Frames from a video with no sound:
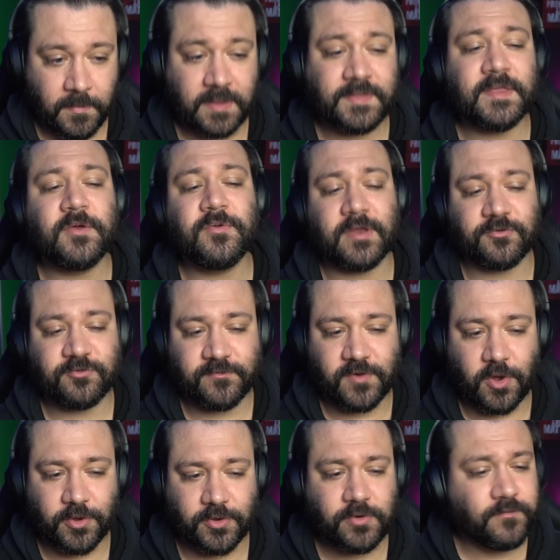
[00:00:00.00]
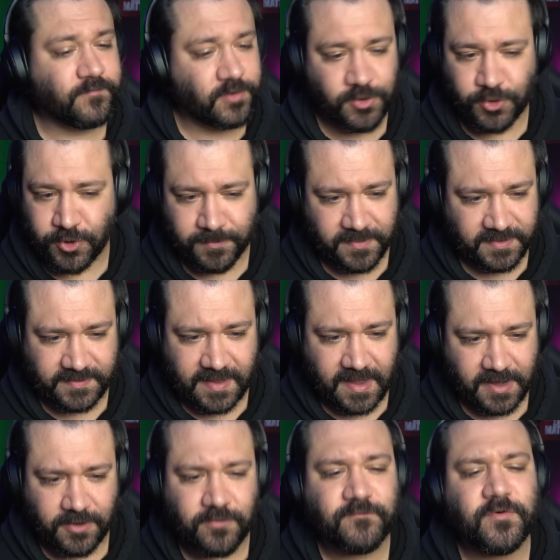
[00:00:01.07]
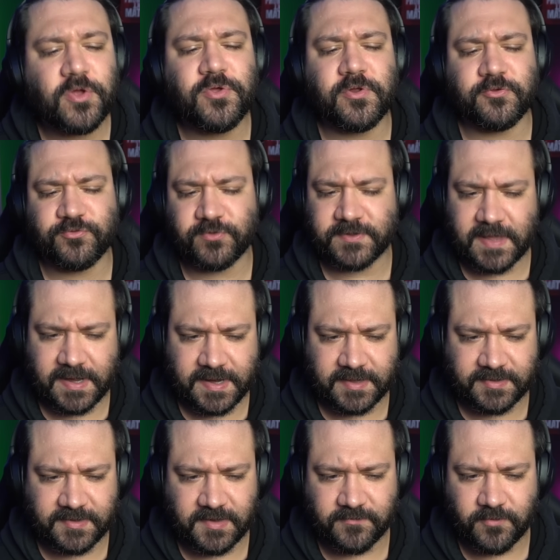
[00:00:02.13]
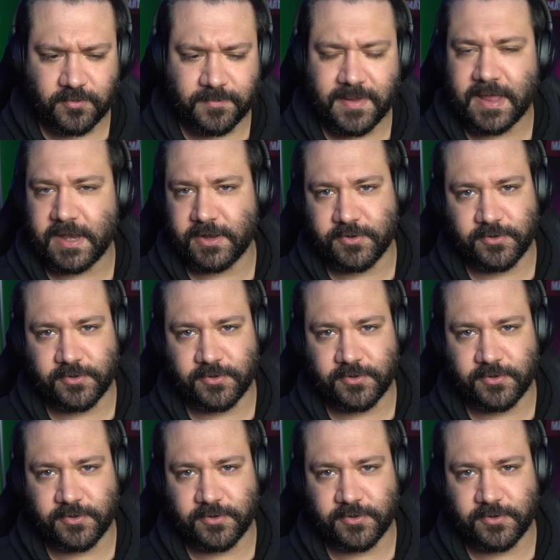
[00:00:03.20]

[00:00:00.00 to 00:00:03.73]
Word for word: Matteo Nasovlog, non voglio commentare, non voglio risultare cattivo, ma il